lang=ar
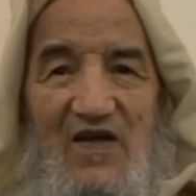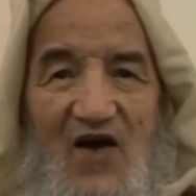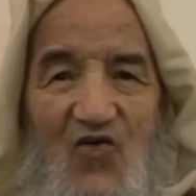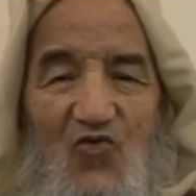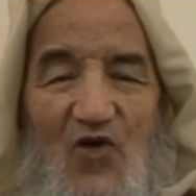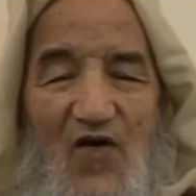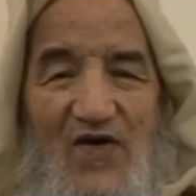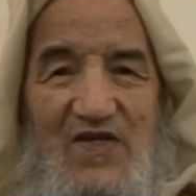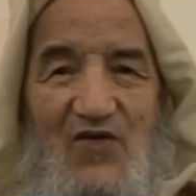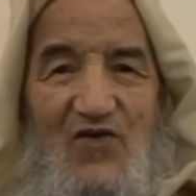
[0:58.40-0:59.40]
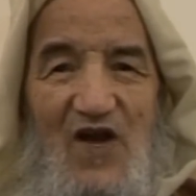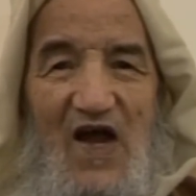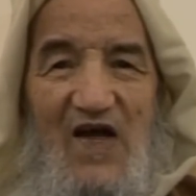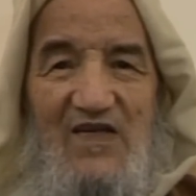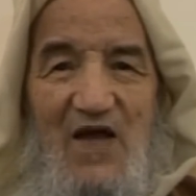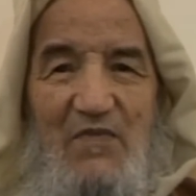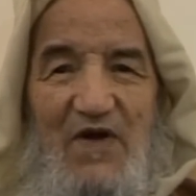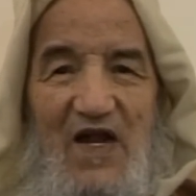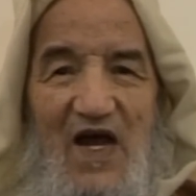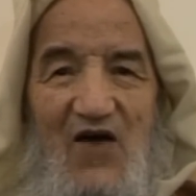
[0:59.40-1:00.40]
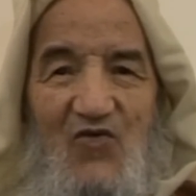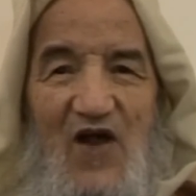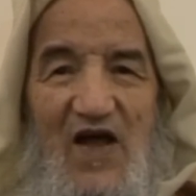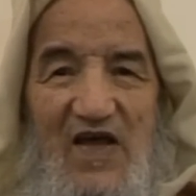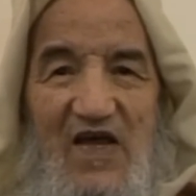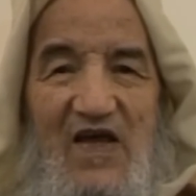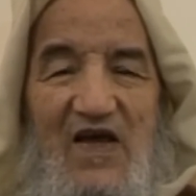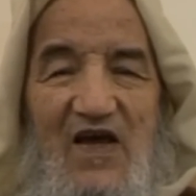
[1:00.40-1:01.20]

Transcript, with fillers: يقول الله عز وجل خطابا لهؤلاء